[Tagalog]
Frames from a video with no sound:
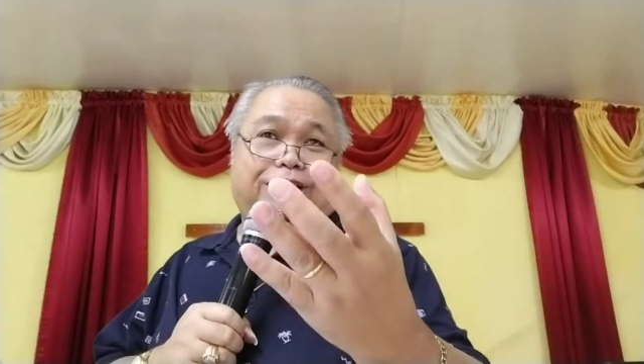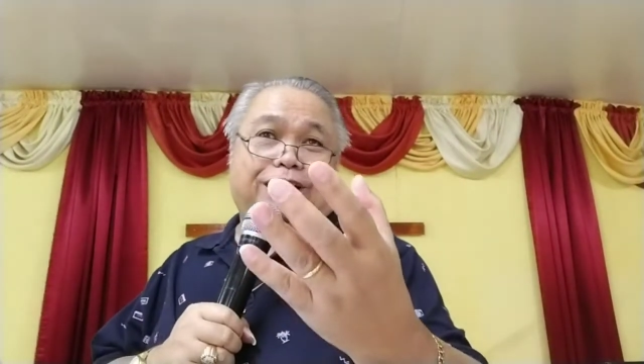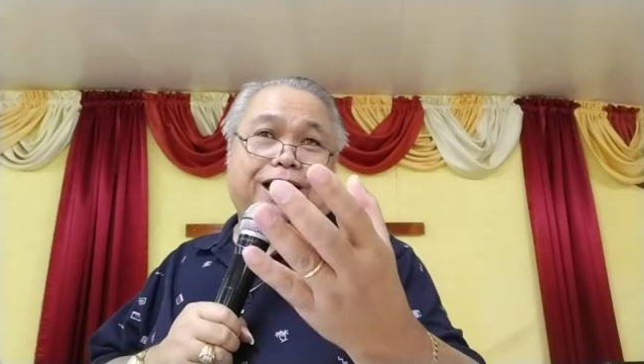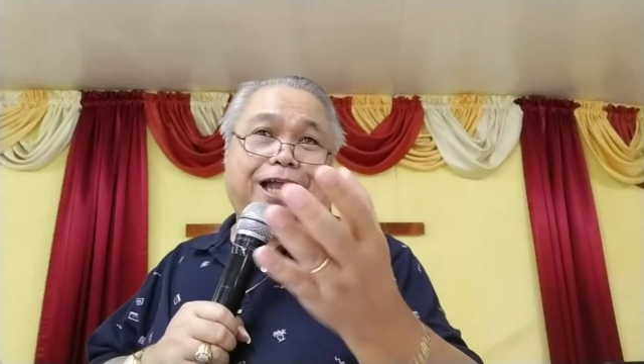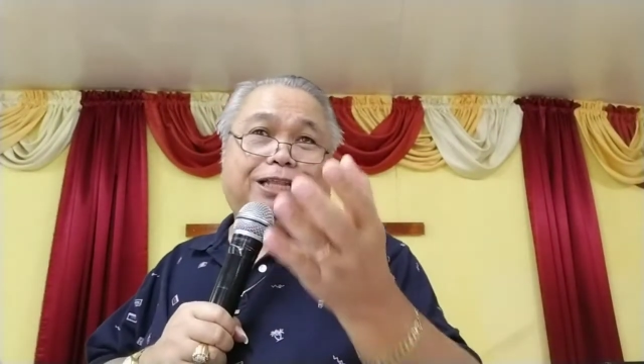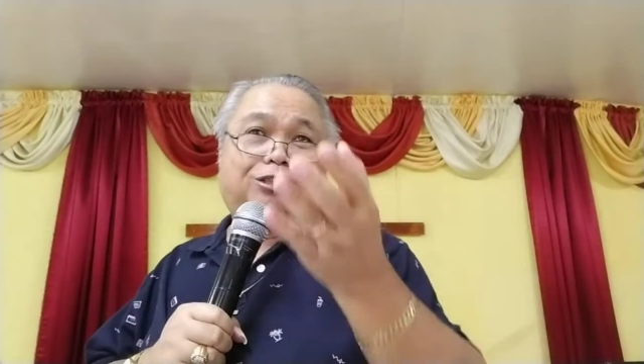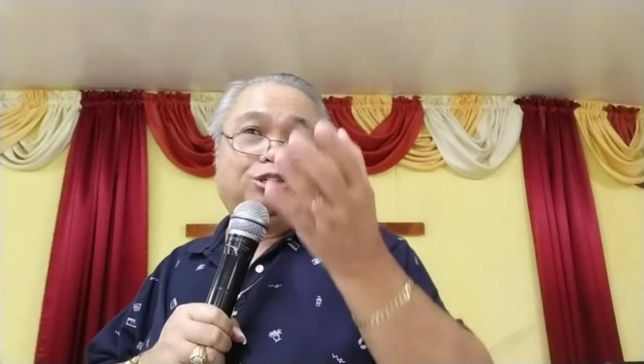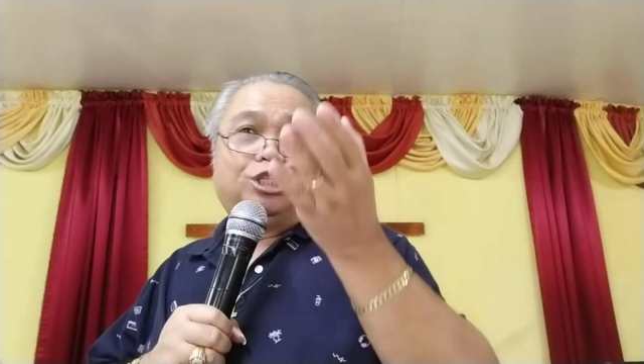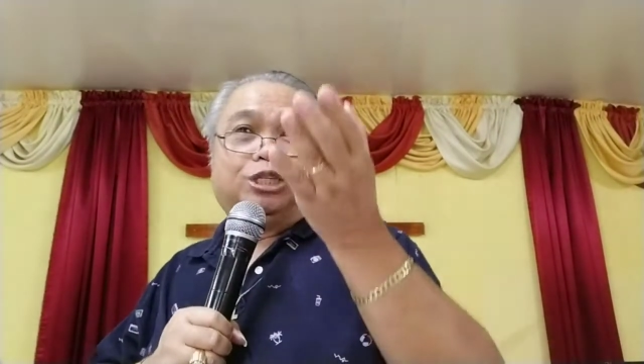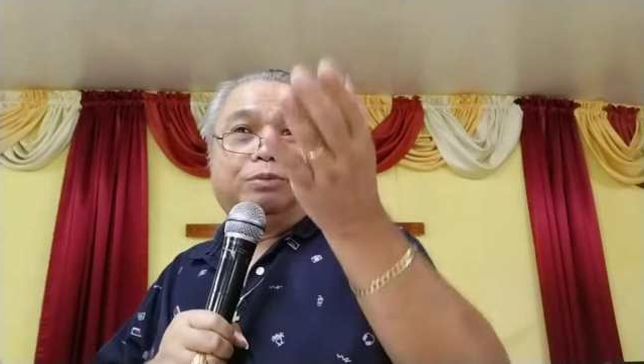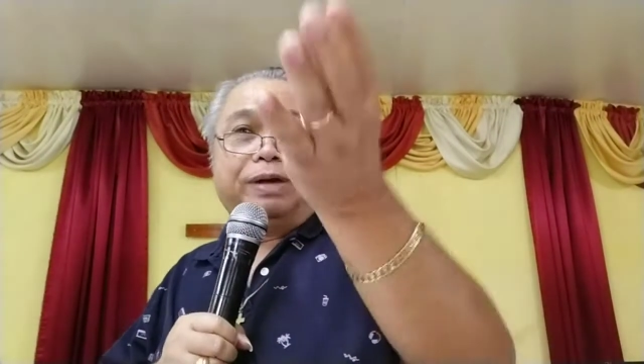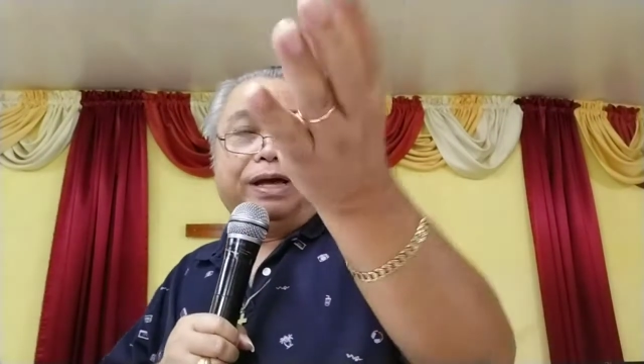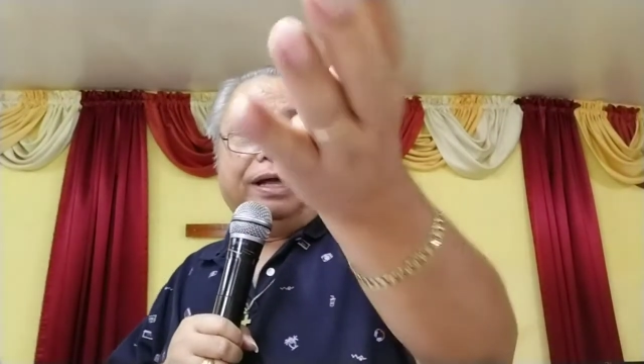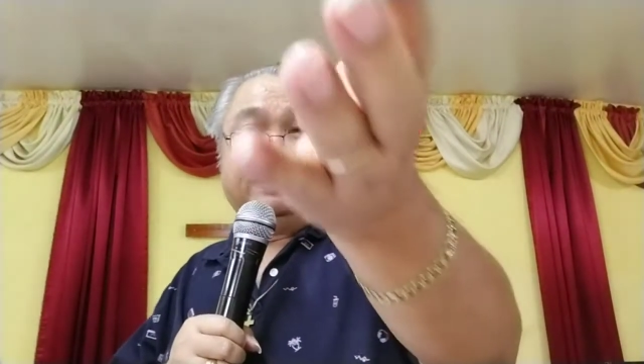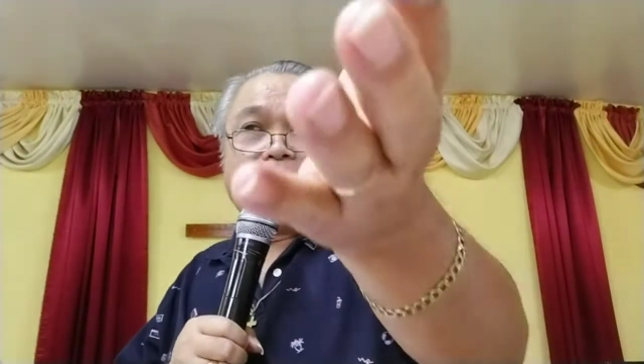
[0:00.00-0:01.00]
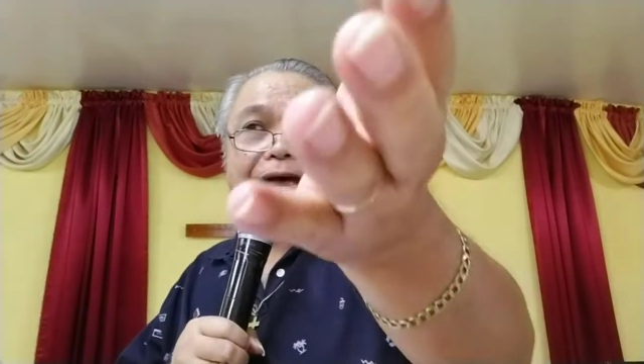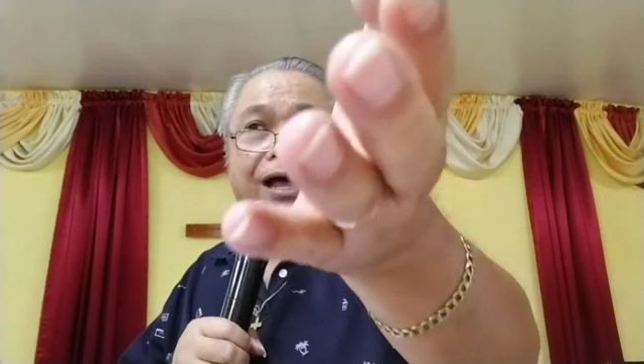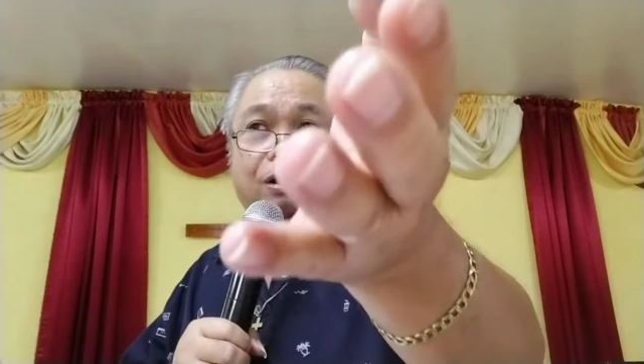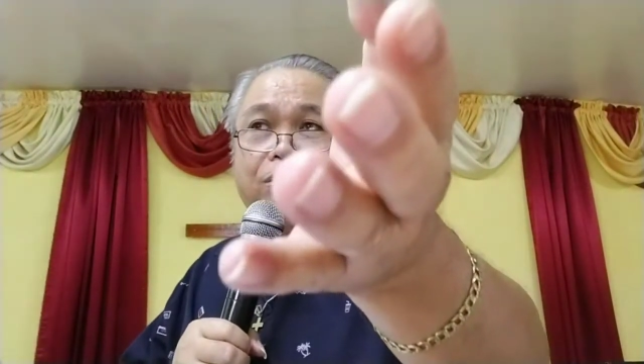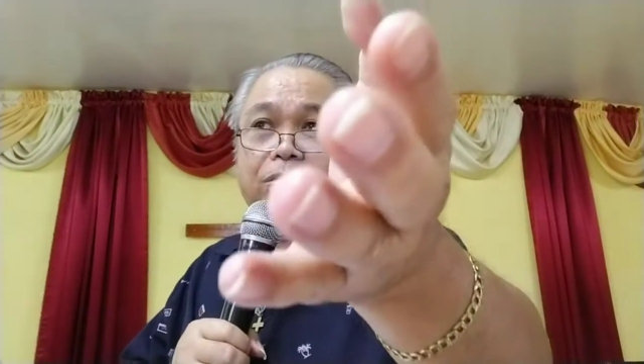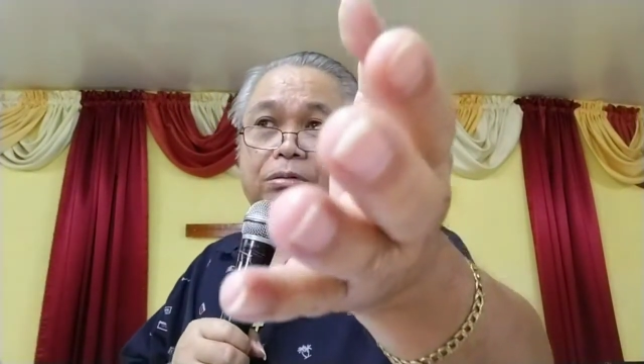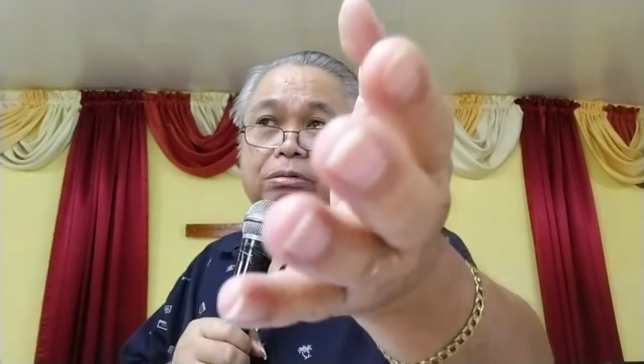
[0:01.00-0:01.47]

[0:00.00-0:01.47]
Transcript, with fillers: ngadto sa mga tao.